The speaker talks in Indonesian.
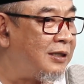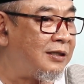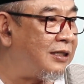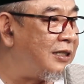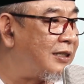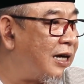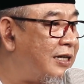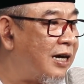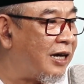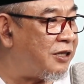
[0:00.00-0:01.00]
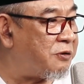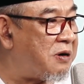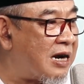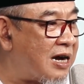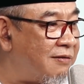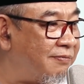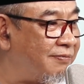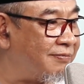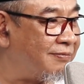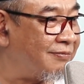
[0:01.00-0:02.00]
cintanya akan juara
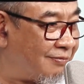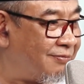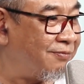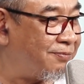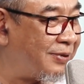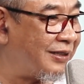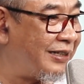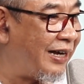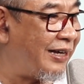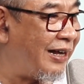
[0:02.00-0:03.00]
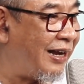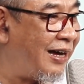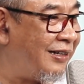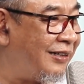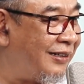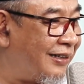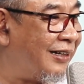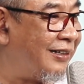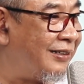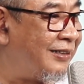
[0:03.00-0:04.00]
hmm. percayalah
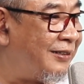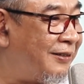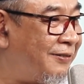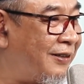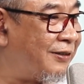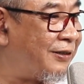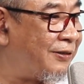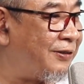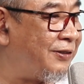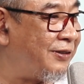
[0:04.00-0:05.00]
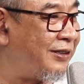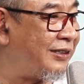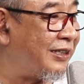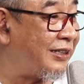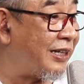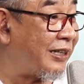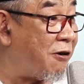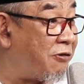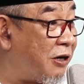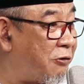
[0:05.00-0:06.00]
ya waktu itu istri saya
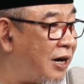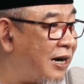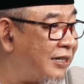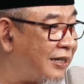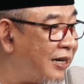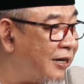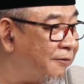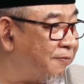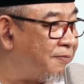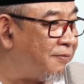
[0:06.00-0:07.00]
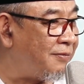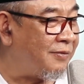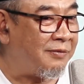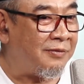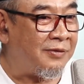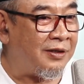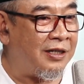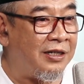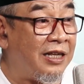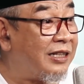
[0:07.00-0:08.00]
tahu kekurangan saya
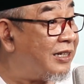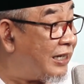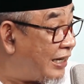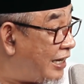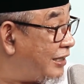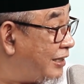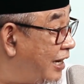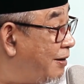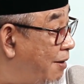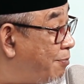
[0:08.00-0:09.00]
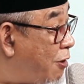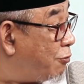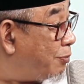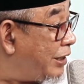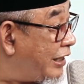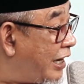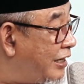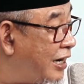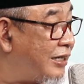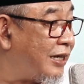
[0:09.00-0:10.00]
jadi dia nikah dia mau menikah
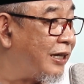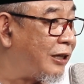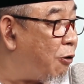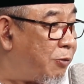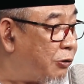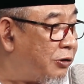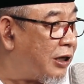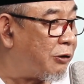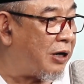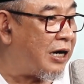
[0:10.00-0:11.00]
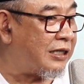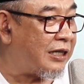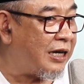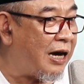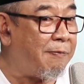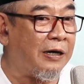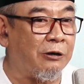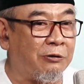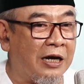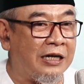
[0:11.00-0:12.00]
dengan saya tahu betul kekurangan saya. Apa
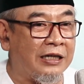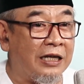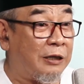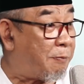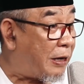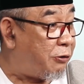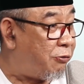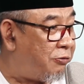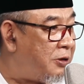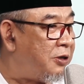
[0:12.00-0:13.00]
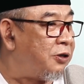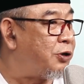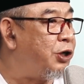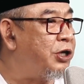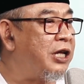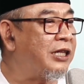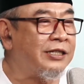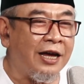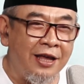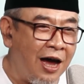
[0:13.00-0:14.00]
kekurangan saya tepayu Jadi dia teh
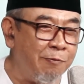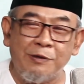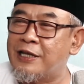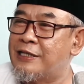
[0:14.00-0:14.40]
sayang bisa